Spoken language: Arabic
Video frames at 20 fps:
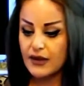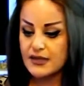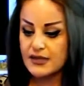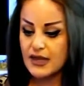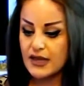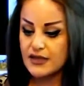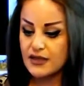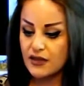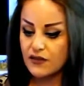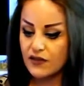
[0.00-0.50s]
انسة
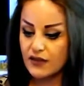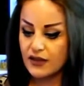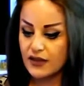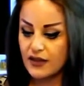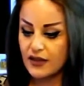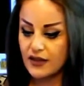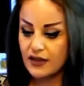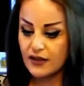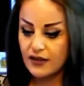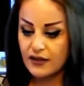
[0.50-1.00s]
تفضلي
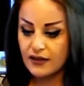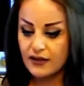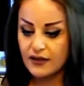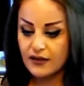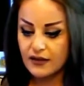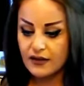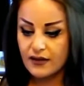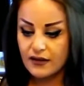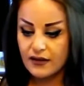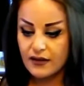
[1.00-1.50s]

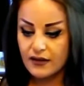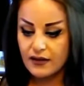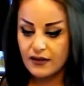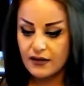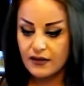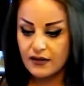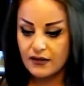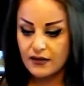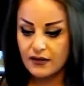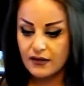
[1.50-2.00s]
انسة
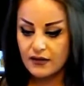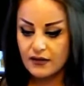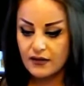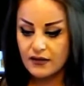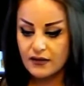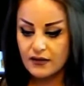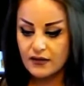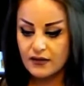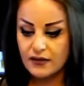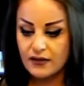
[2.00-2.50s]

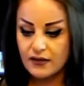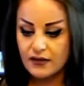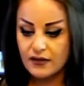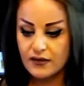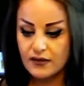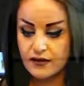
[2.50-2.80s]
انسة